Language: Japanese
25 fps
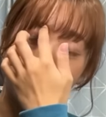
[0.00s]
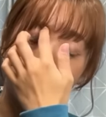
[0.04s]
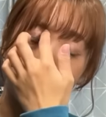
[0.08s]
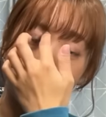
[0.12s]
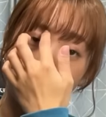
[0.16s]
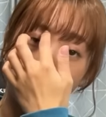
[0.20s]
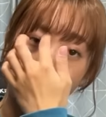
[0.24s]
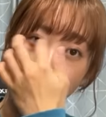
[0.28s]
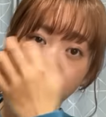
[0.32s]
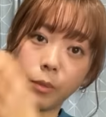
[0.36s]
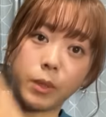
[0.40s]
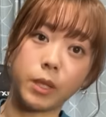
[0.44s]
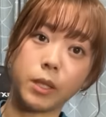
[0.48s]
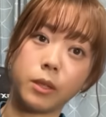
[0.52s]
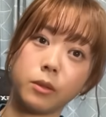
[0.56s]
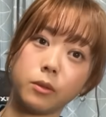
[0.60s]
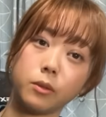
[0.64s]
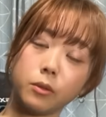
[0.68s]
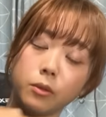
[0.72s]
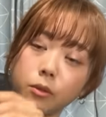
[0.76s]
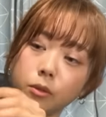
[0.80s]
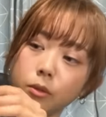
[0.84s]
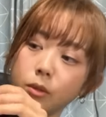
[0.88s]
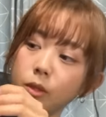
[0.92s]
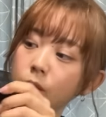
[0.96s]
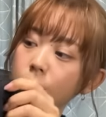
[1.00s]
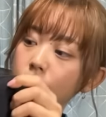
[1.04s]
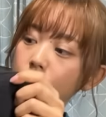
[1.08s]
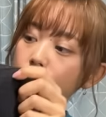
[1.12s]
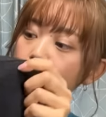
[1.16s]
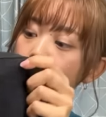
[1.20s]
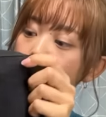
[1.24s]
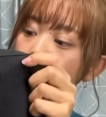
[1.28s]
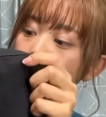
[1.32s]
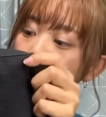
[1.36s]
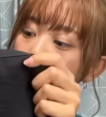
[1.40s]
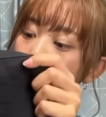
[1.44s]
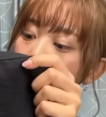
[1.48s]
モンベルの
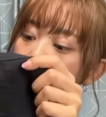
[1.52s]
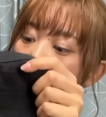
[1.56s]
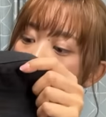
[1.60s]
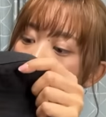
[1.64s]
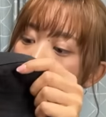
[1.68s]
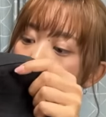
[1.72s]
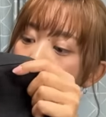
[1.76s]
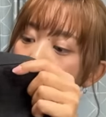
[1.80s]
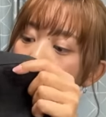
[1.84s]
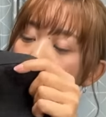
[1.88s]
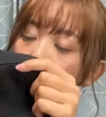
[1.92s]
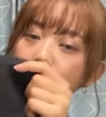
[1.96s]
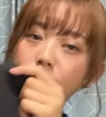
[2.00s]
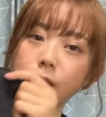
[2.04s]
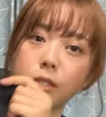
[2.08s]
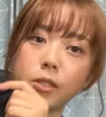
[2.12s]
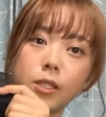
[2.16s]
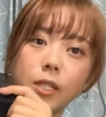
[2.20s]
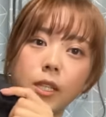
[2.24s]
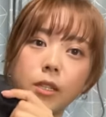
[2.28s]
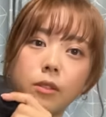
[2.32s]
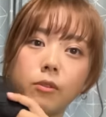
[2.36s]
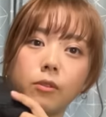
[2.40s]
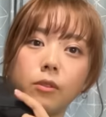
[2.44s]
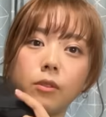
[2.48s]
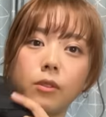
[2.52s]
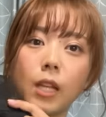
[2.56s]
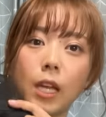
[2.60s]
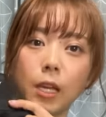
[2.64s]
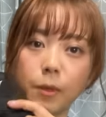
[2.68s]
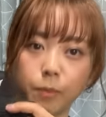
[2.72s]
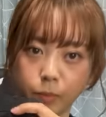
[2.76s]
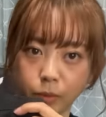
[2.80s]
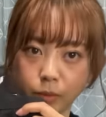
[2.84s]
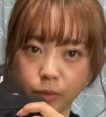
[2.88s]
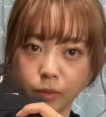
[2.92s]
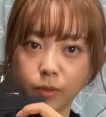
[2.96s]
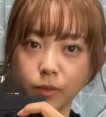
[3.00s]
厚手の
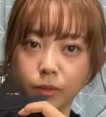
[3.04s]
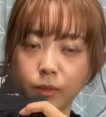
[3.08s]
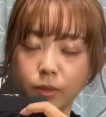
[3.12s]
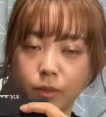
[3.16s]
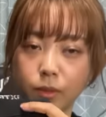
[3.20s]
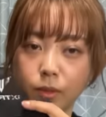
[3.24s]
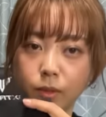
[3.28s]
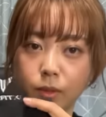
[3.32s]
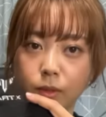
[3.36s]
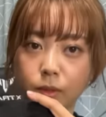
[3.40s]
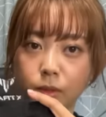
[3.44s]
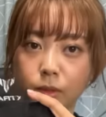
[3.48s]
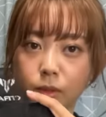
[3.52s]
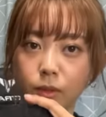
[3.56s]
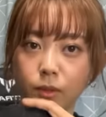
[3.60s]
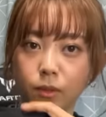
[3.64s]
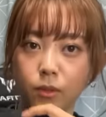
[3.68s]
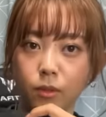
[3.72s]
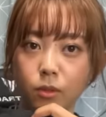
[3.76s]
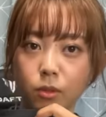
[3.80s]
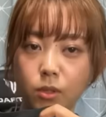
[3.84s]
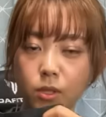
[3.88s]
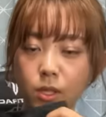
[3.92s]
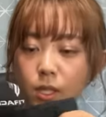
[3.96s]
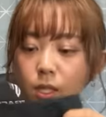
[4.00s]
タイプ。どっち